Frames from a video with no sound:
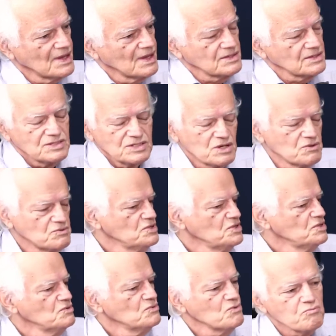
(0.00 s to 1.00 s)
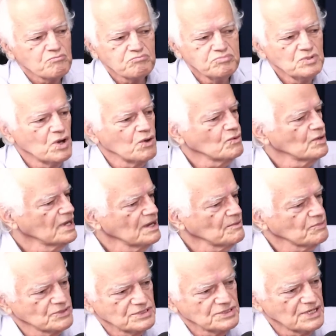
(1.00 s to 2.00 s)
que eu não, não lembro
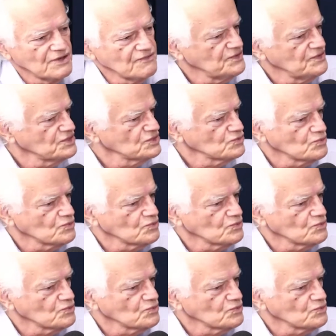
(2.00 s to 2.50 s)
de ter visto